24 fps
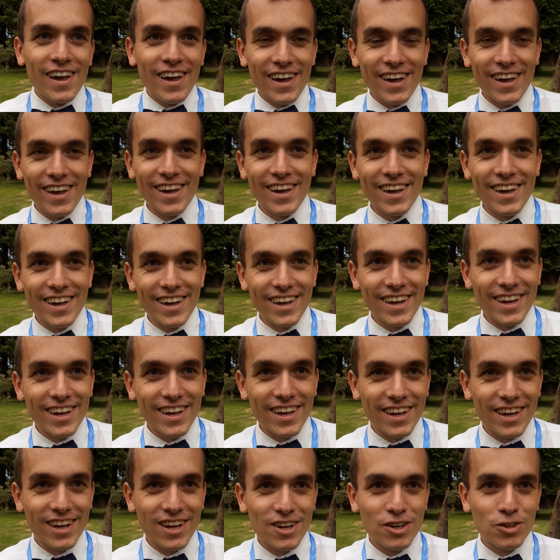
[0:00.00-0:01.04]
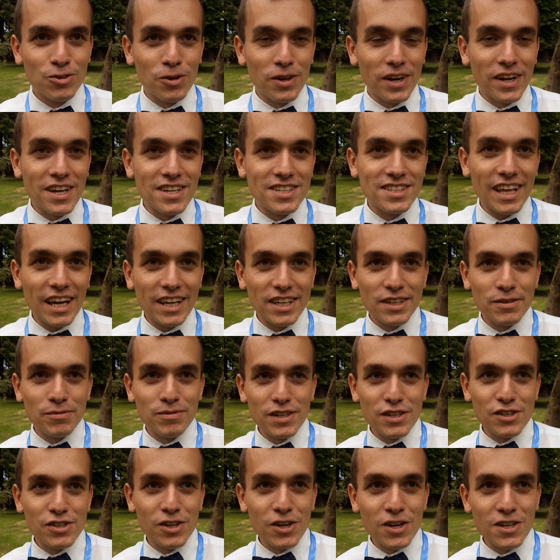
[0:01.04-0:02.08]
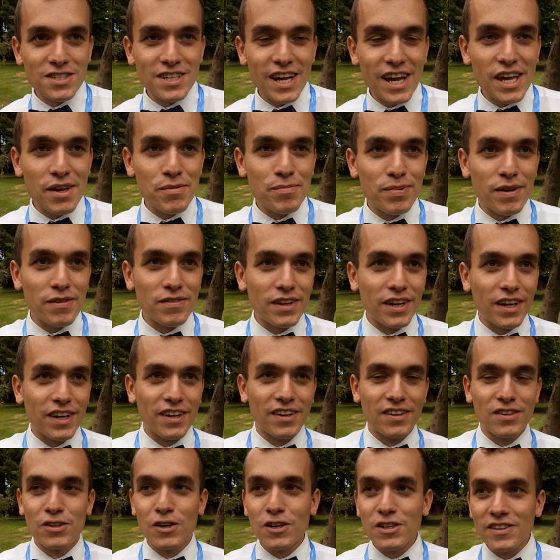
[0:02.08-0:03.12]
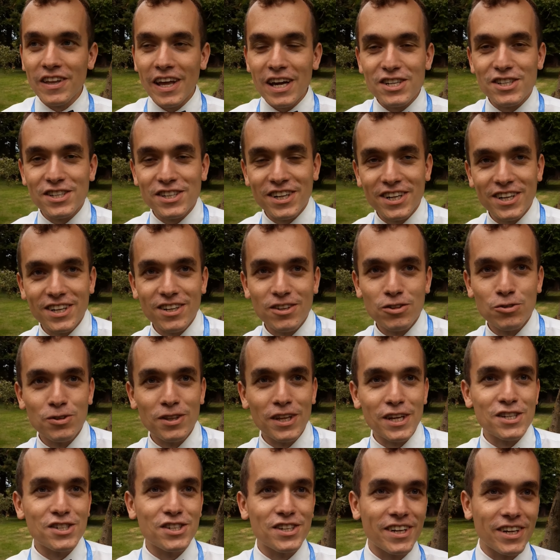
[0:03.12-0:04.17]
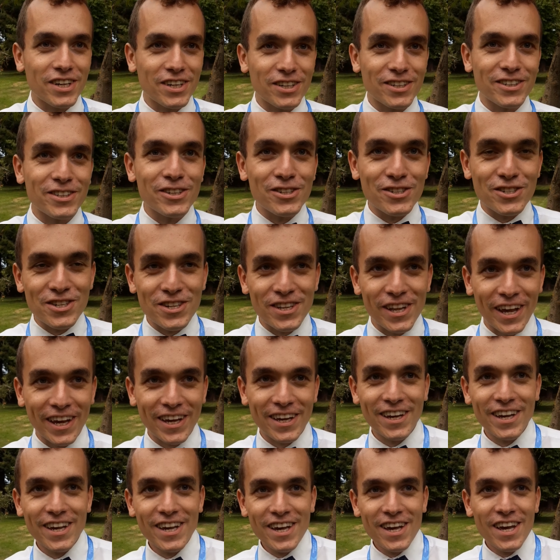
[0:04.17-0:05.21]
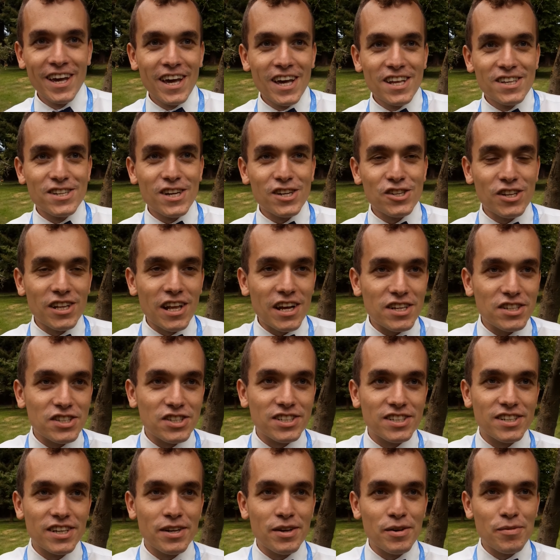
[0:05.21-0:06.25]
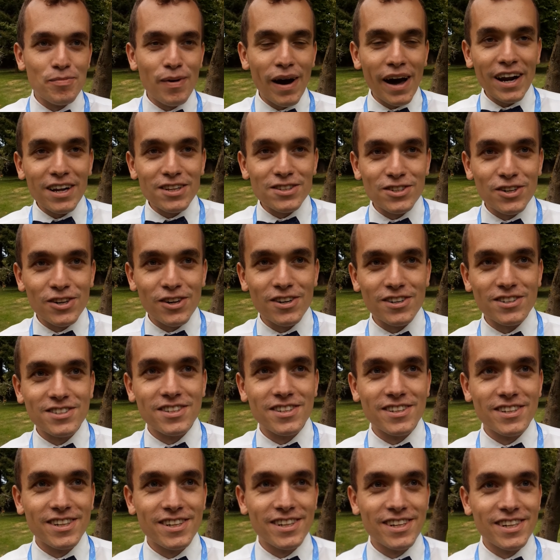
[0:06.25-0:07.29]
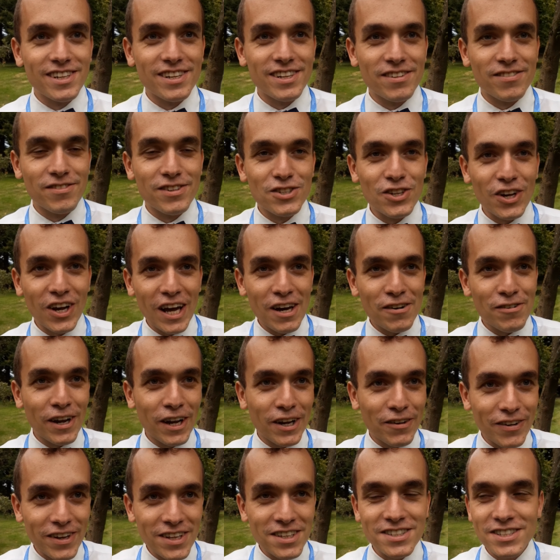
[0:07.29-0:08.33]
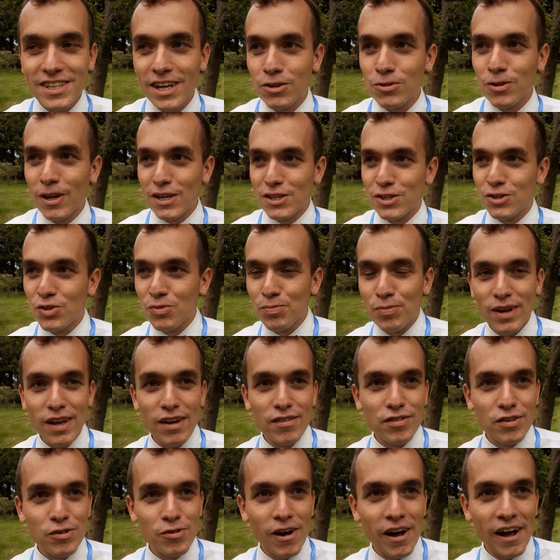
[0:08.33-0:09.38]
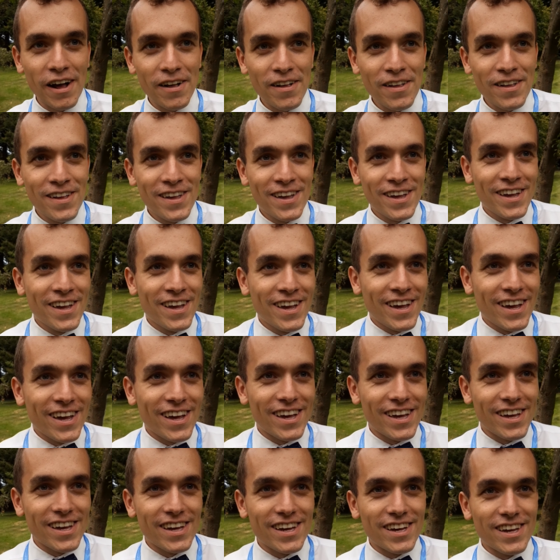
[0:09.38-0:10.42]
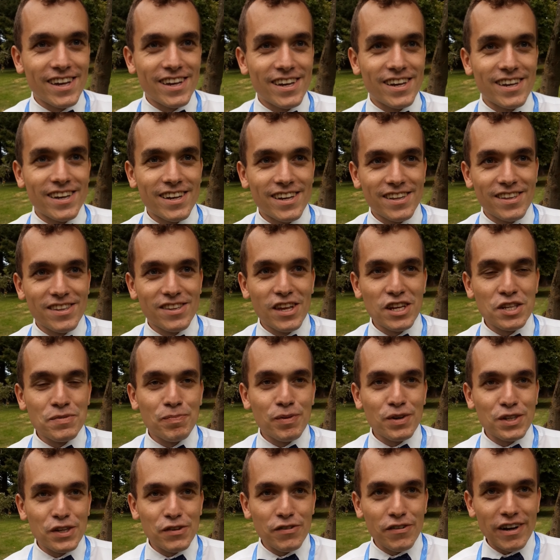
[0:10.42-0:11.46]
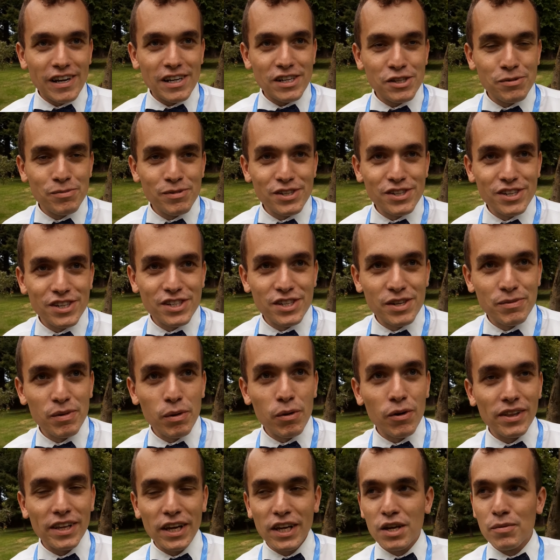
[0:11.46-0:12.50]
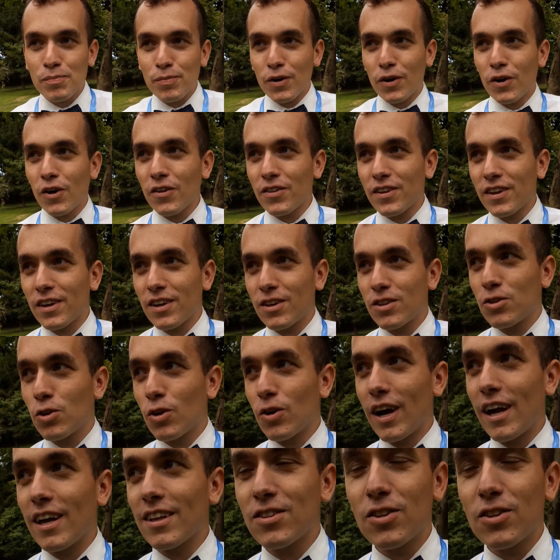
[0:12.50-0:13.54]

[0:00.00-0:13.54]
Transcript: e, które jest takim też rodzajem pewnych do, naszych tutejszych dożynek. Cieszy nas y, bardzo y, wysoka frekwencja, która się tu pojawiła. Yy, nie spodziewaliśmy się, że mimo takiej pogody, która